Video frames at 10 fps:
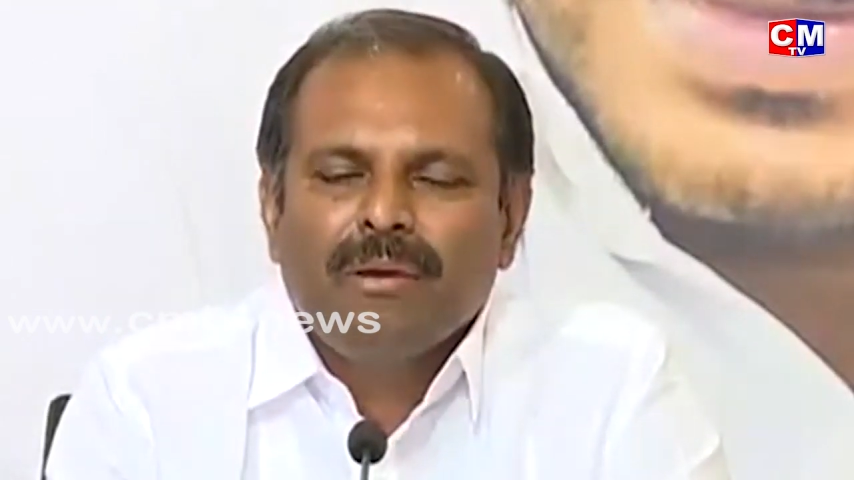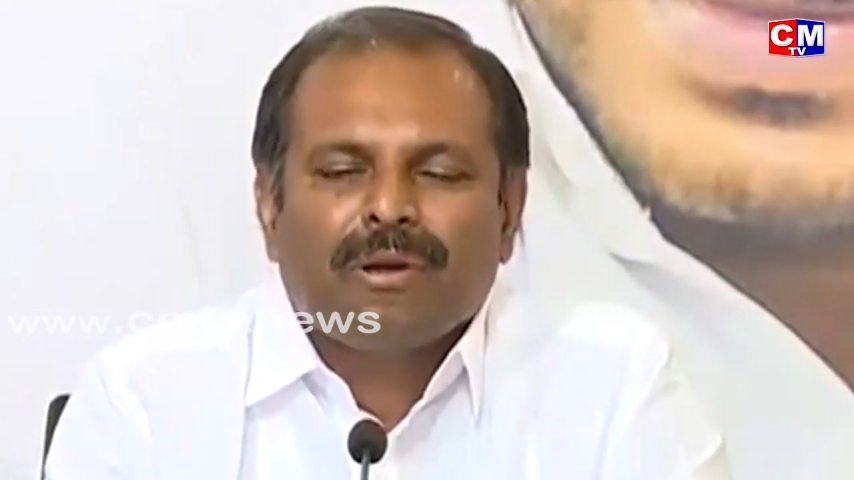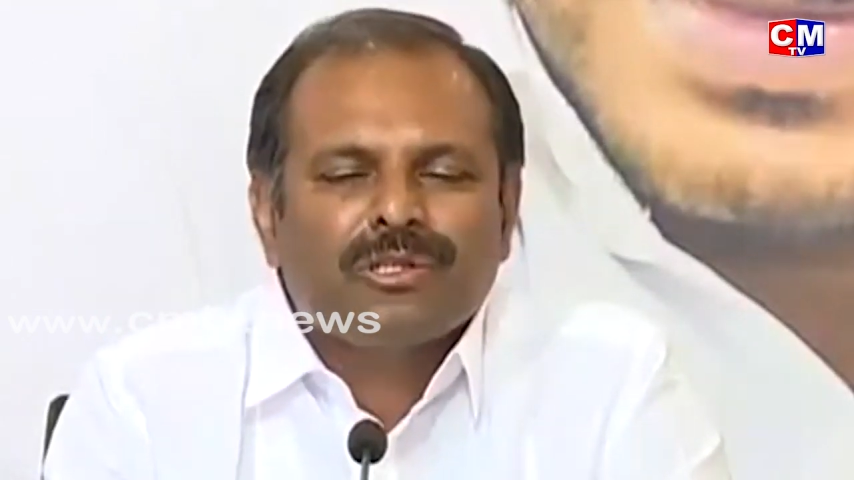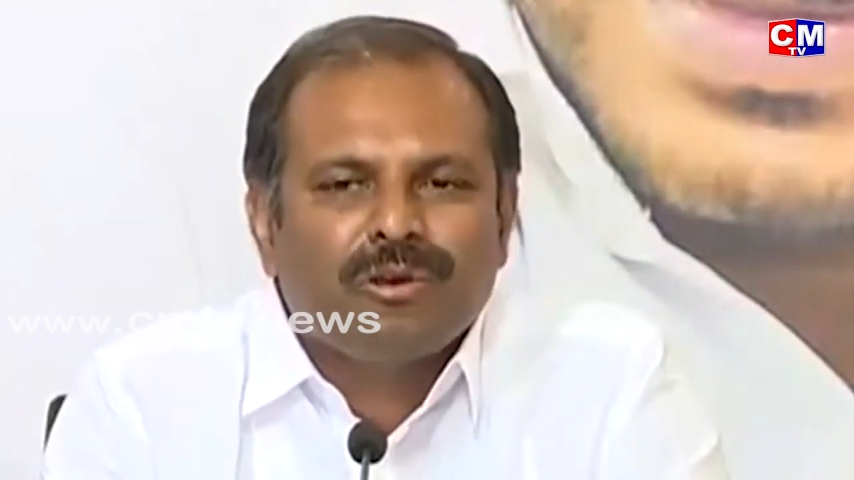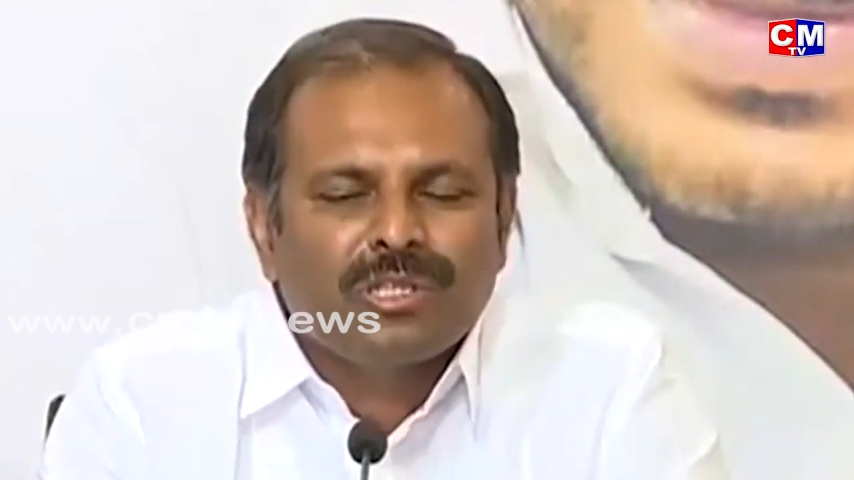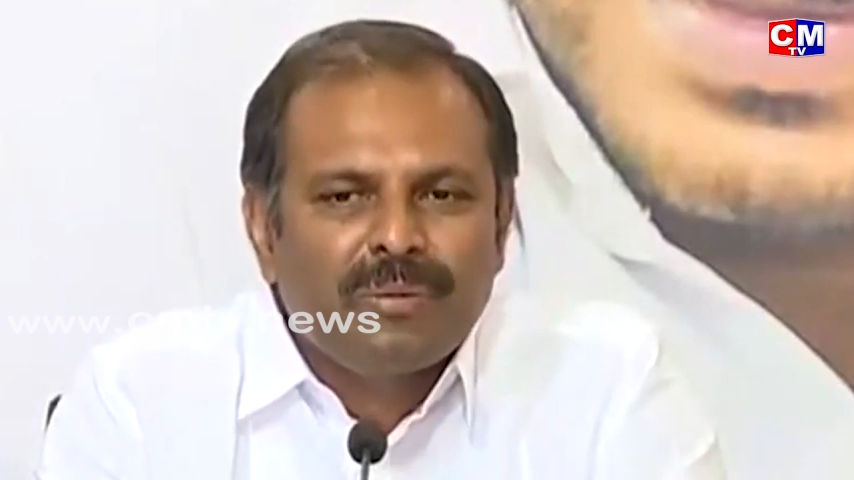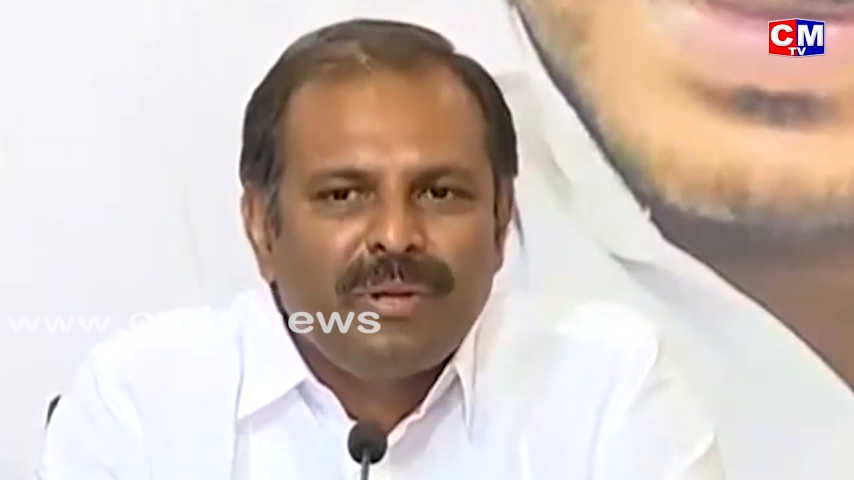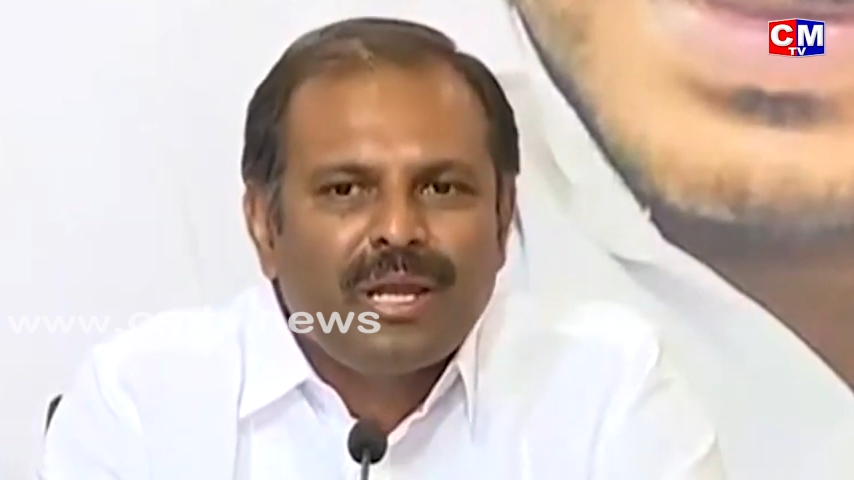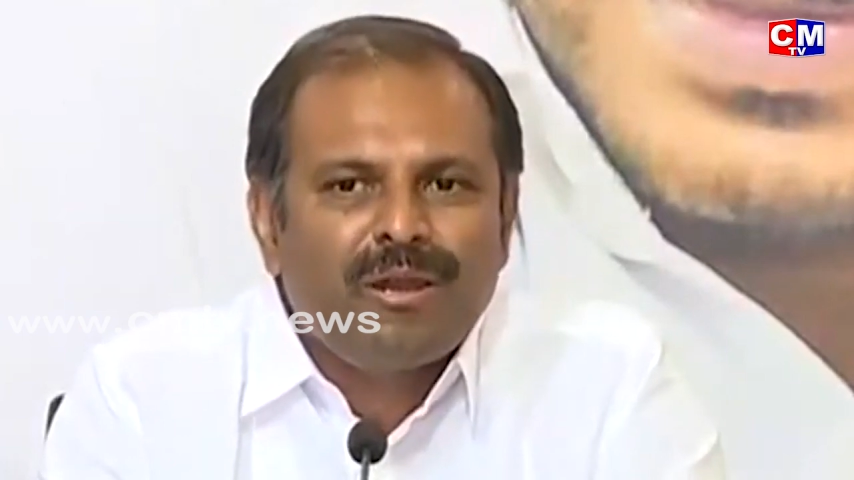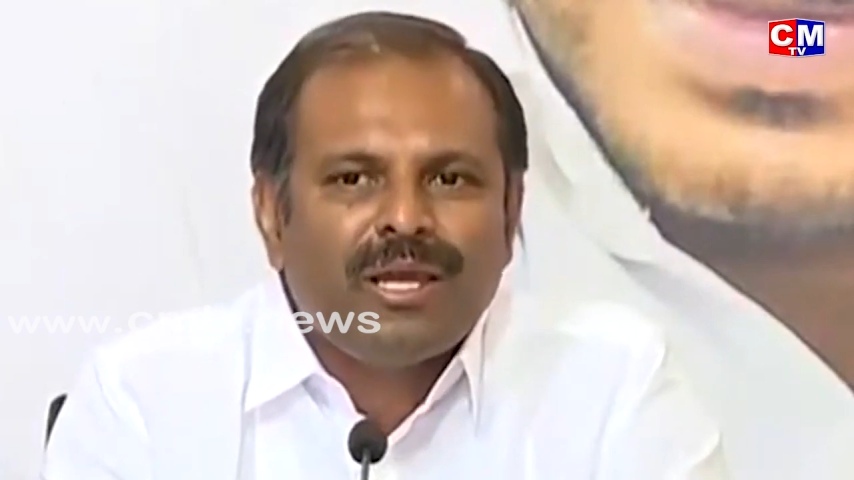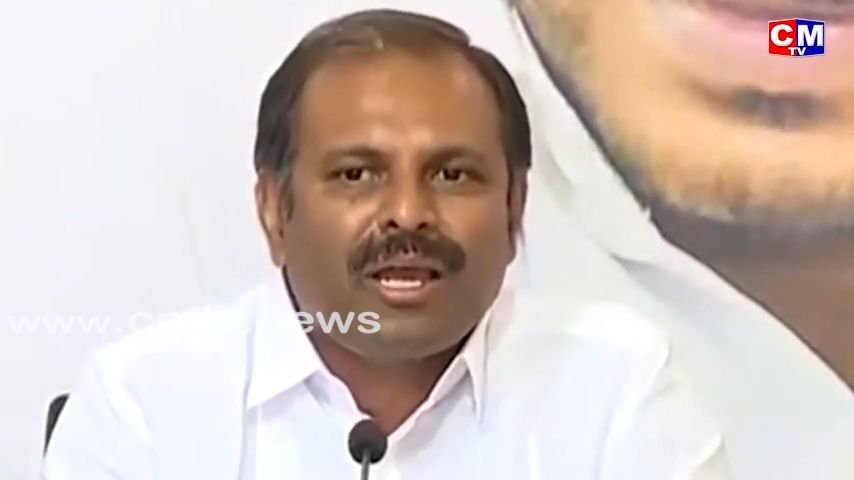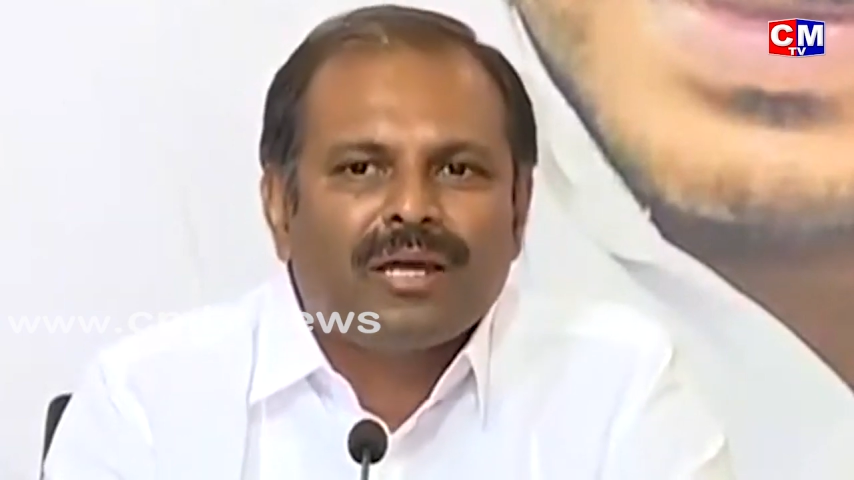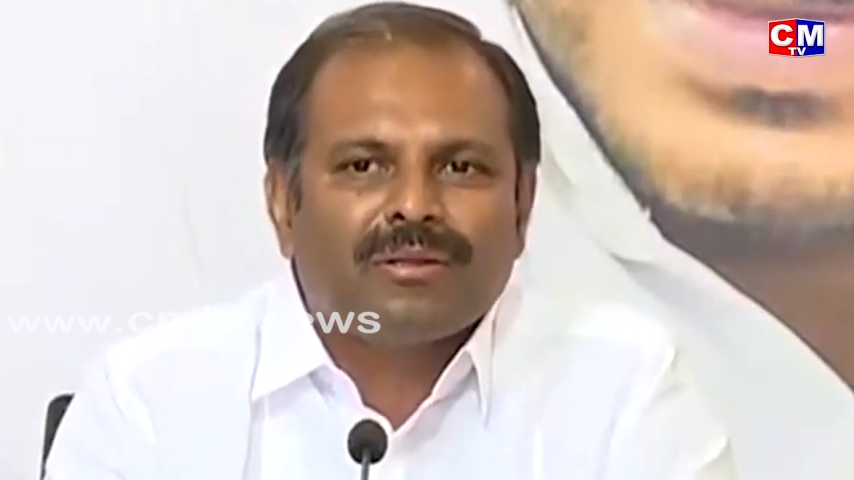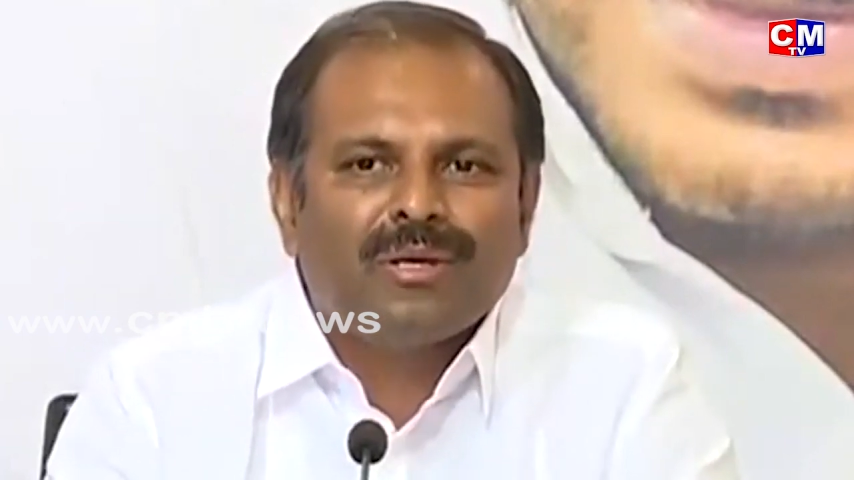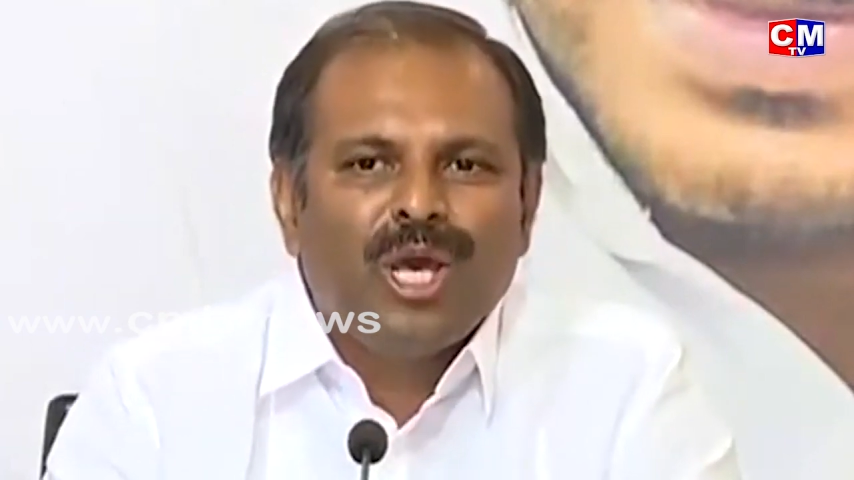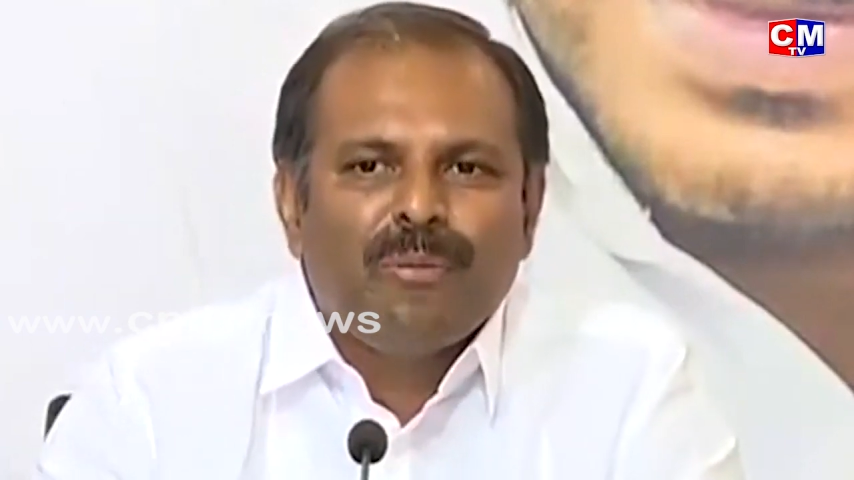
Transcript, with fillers: ఒక సోషల్ మీడియాలోనే కాదు